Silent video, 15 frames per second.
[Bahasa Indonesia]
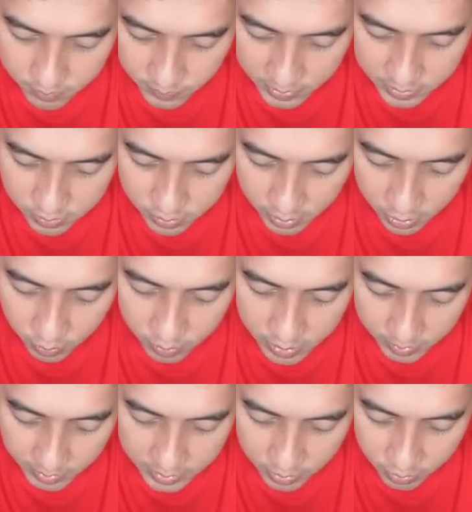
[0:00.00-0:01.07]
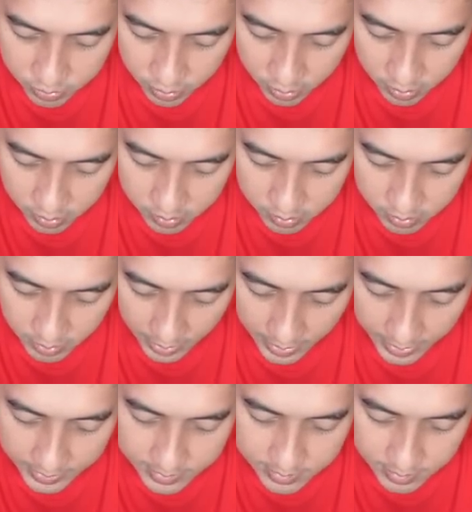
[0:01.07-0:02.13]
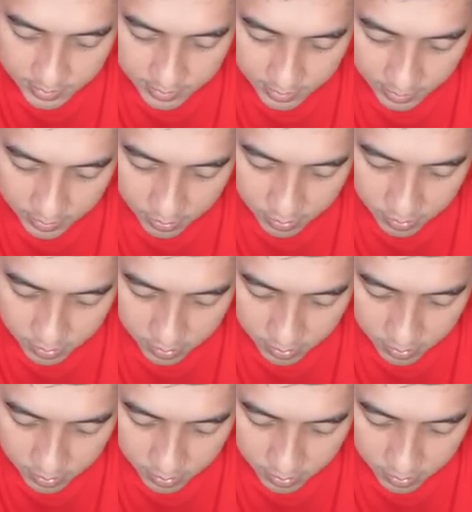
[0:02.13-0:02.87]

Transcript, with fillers: Please Jilong gue jangan mati konyol Nice, ayo.